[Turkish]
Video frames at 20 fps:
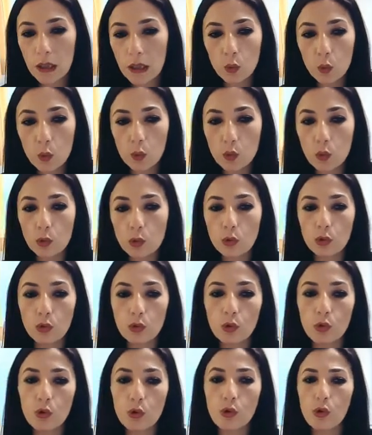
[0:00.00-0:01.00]
da
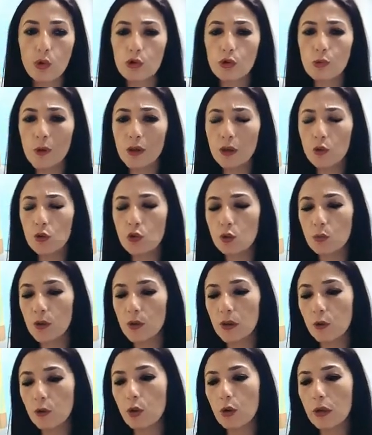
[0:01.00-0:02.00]
uyulduğunu görüyoruz. Peki üç
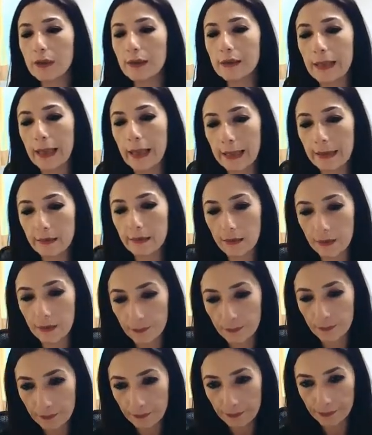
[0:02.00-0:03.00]
birlik kuralı
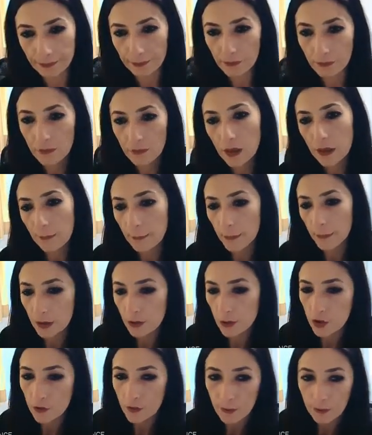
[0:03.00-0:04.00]
neydi? Kim
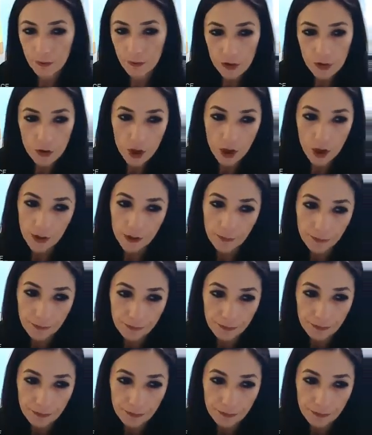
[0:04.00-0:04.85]
bana cevap verecek?